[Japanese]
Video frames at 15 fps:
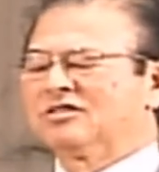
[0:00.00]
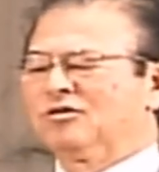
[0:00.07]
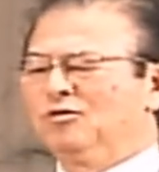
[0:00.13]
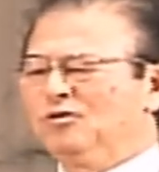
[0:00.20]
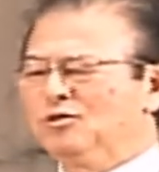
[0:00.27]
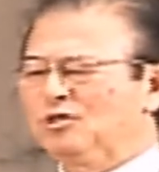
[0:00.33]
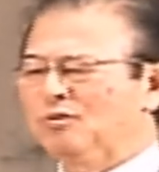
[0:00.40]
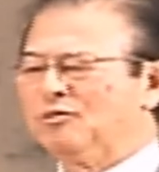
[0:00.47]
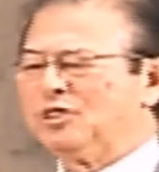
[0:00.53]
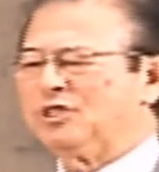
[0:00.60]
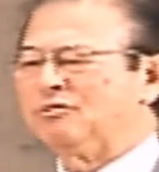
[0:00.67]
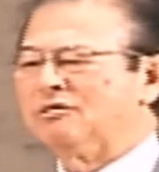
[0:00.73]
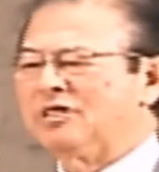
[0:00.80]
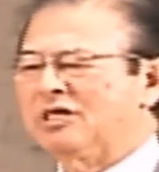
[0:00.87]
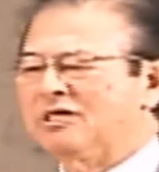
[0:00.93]
どうぞ
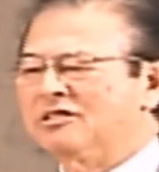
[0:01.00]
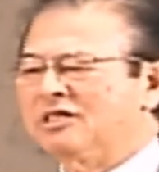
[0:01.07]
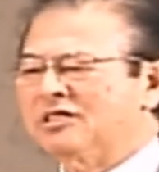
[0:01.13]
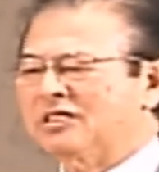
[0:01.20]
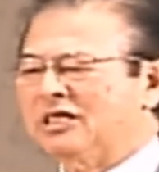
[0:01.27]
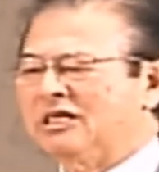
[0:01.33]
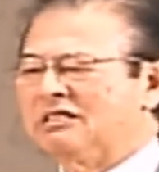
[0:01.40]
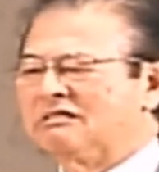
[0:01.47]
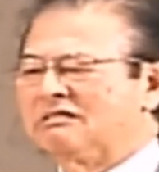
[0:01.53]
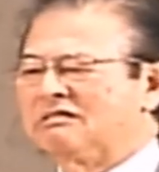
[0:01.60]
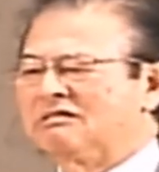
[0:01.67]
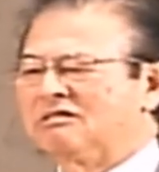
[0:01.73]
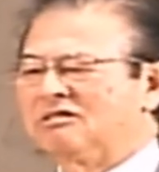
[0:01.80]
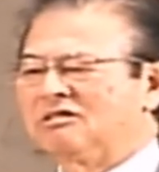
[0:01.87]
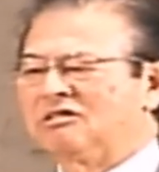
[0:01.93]
導いてください。
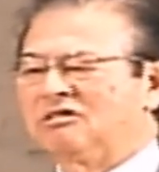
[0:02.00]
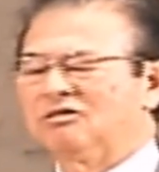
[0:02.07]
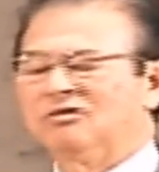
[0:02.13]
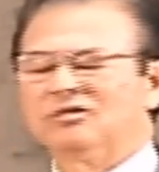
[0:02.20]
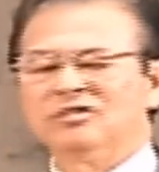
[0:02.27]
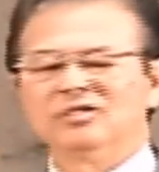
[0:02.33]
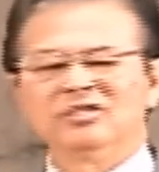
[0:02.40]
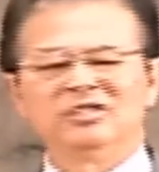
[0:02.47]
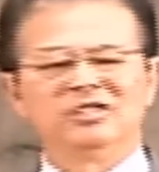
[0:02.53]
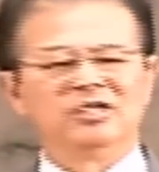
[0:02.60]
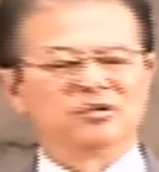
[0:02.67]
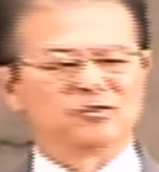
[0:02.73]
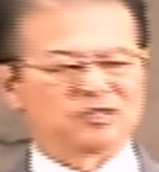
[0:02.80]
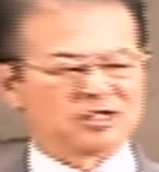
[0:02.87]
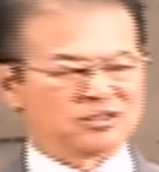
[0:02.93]
と
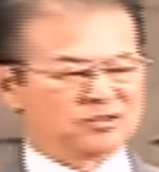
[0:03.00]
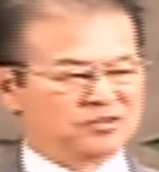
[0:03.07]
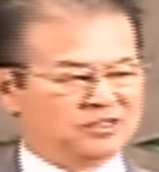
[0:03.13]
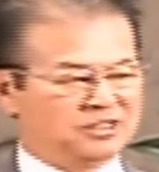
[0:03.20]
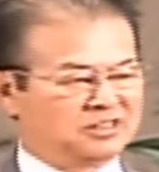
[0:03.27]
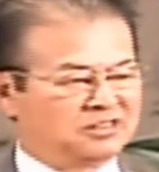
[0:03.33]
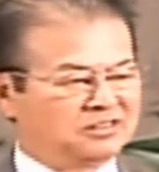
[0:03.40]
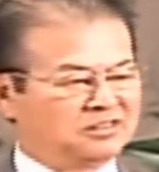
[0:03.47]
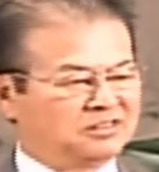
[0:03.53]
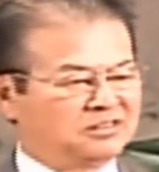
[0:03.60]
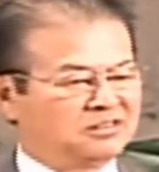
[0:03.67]
祈ったそうです。